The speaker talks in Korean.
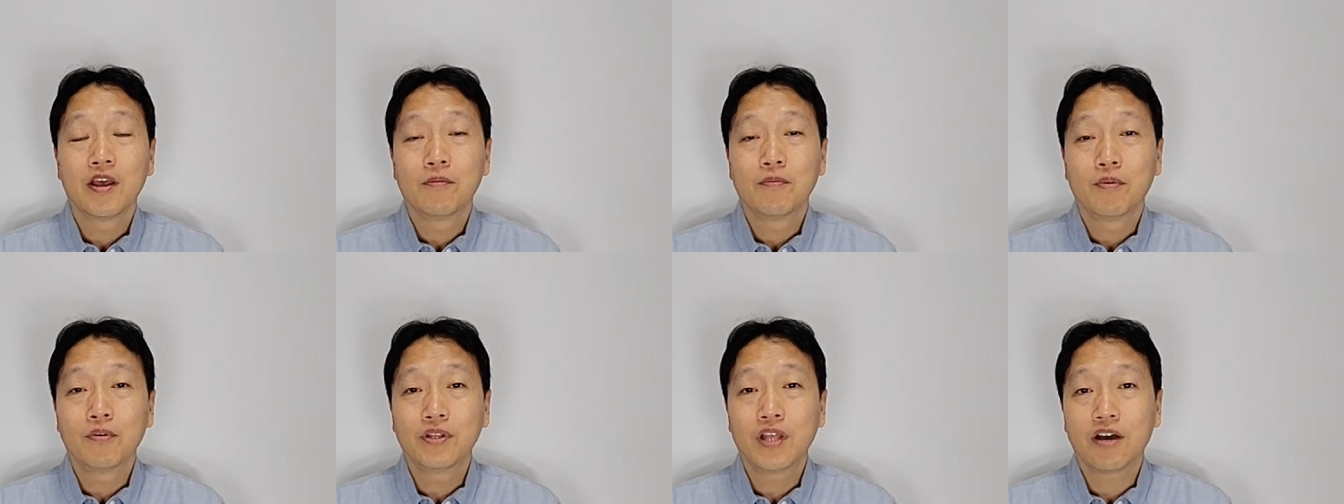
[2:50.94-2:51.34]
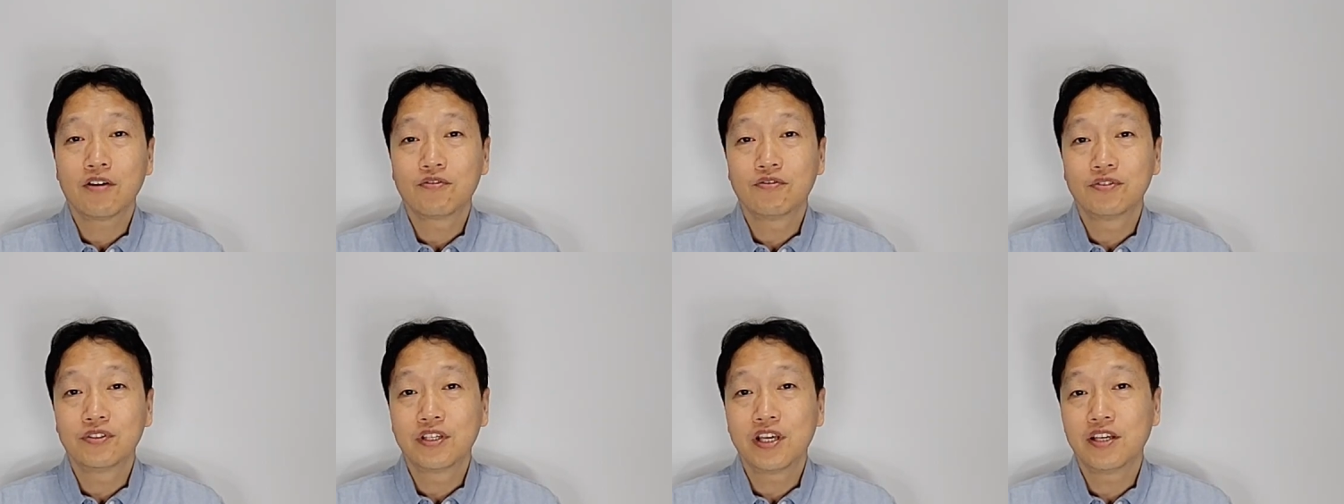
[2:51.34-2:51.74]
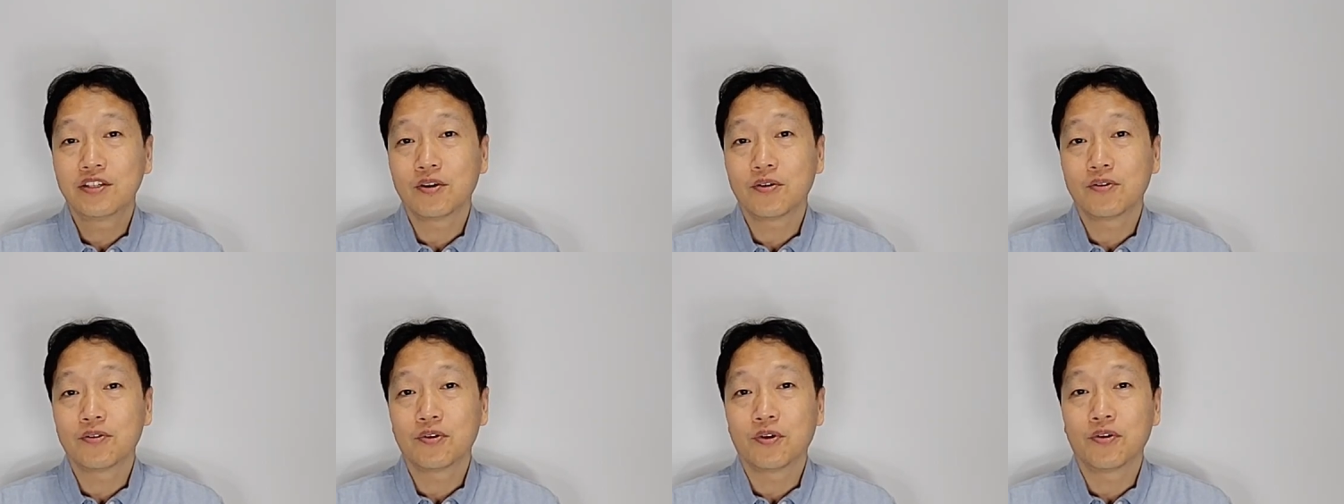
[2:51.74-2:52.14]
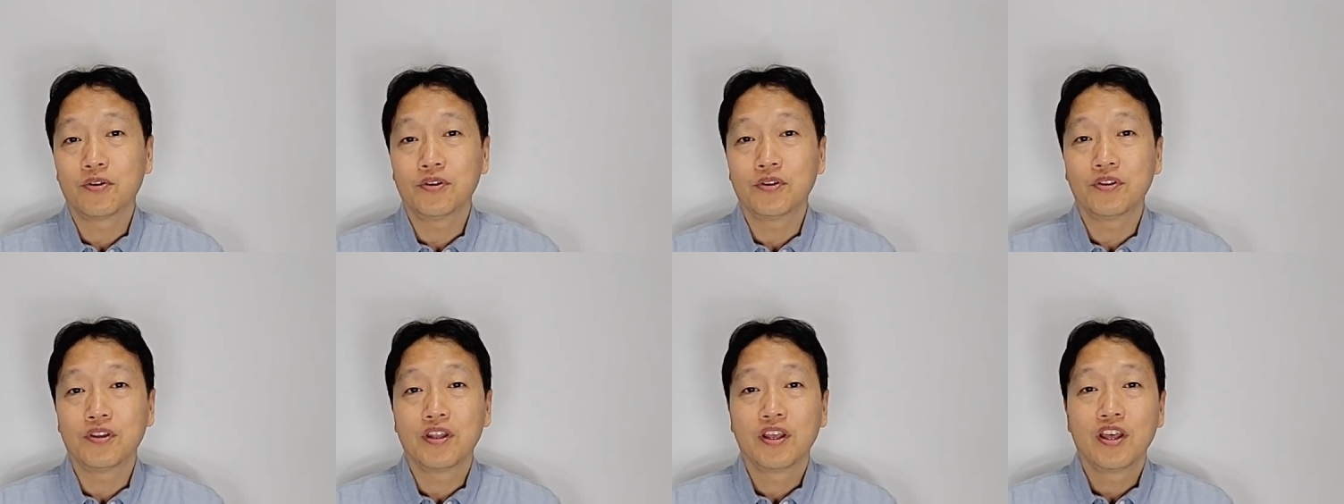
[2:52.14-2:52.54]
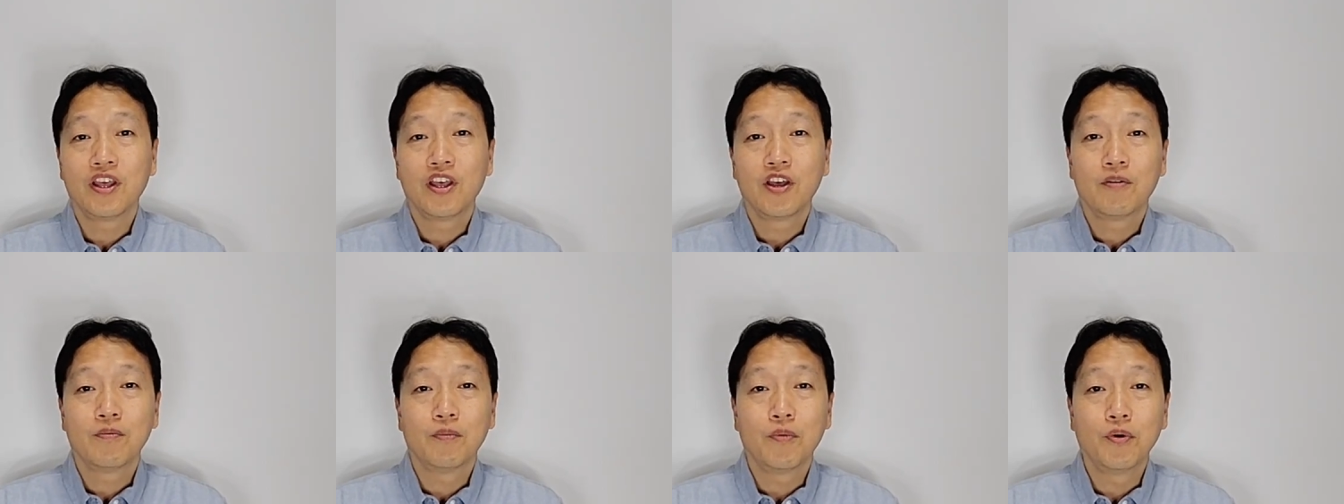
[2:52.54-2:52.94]
보다 구체적으로는
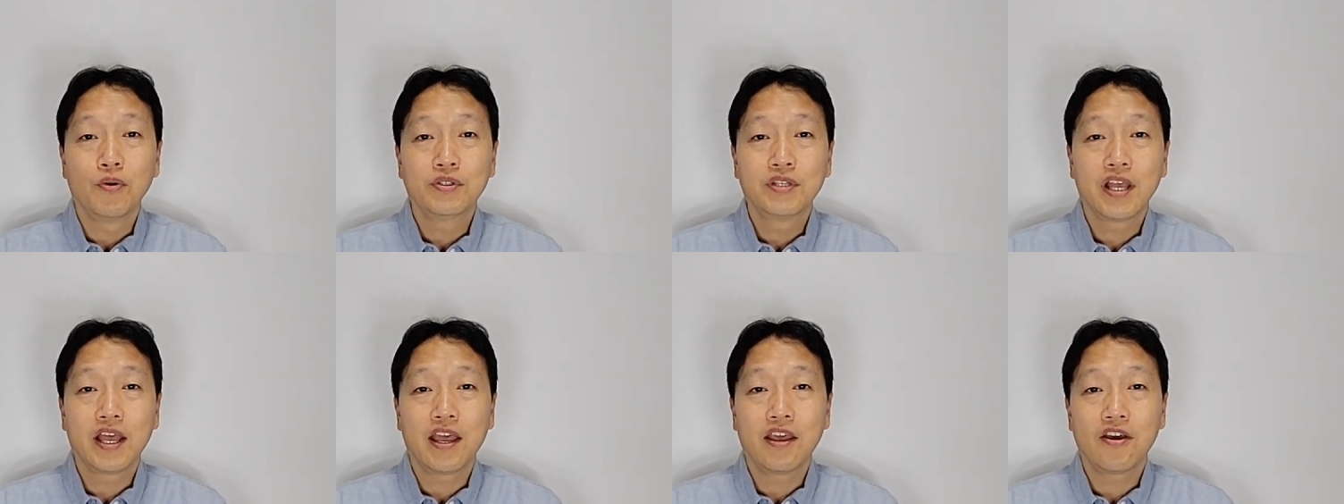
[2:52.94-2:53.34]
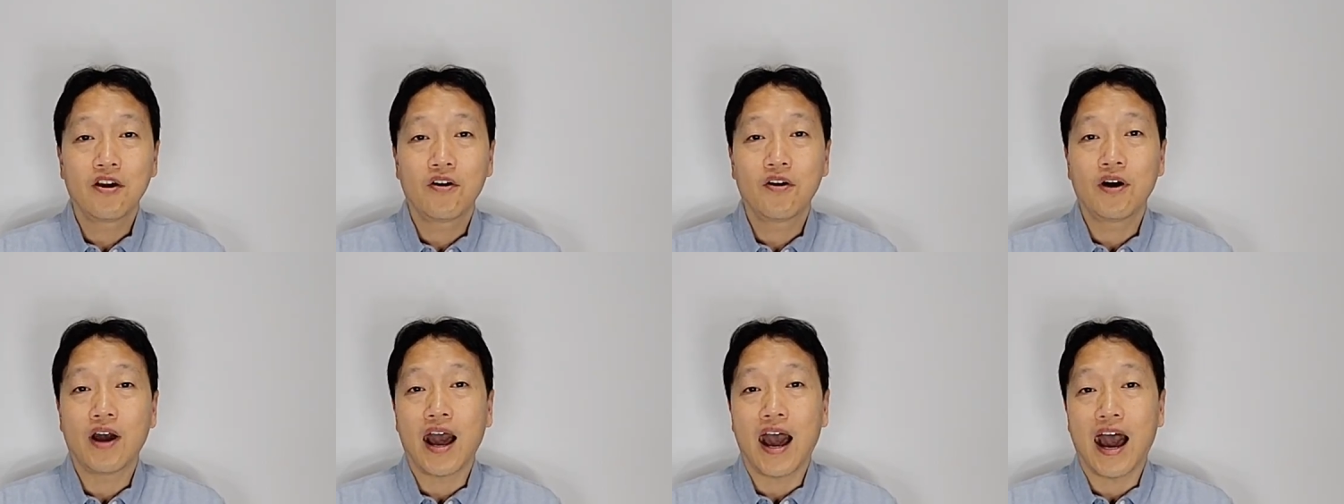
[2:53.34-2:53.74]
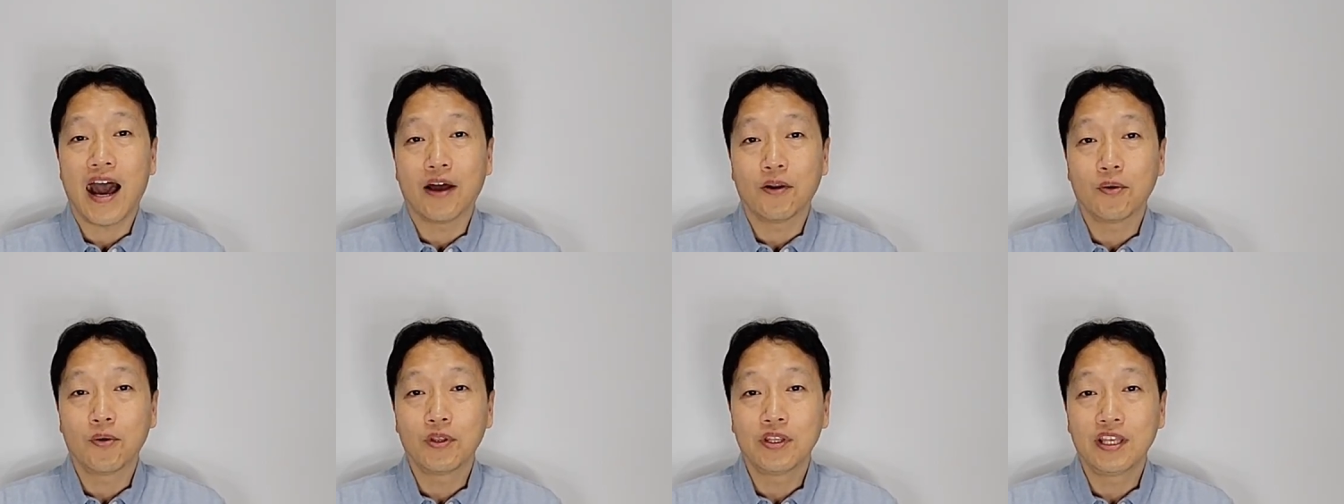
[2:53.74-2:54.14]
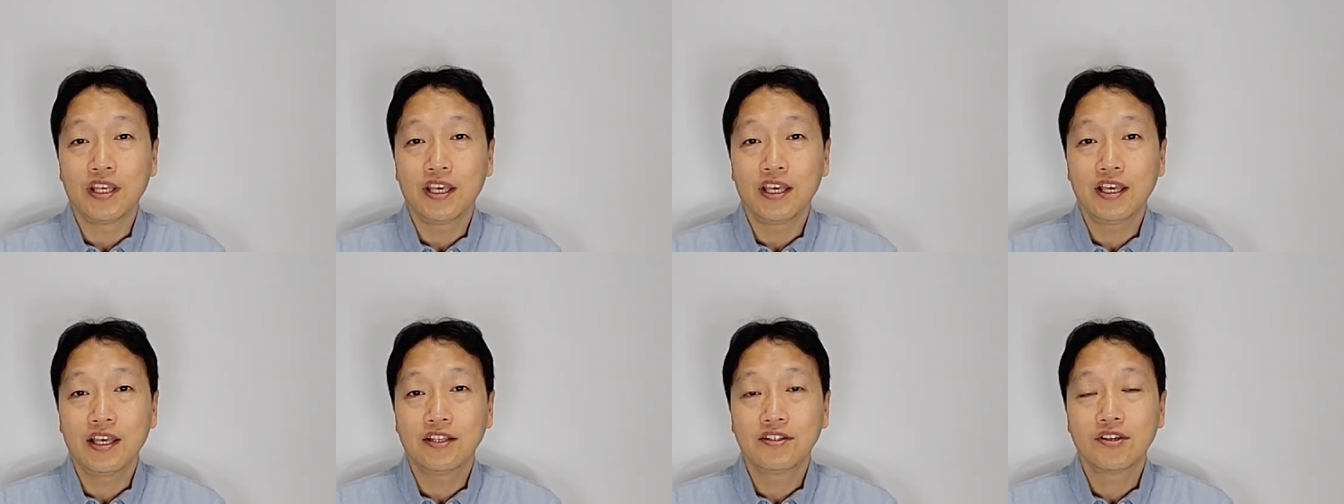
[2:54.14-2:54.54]
모세의 형 아론이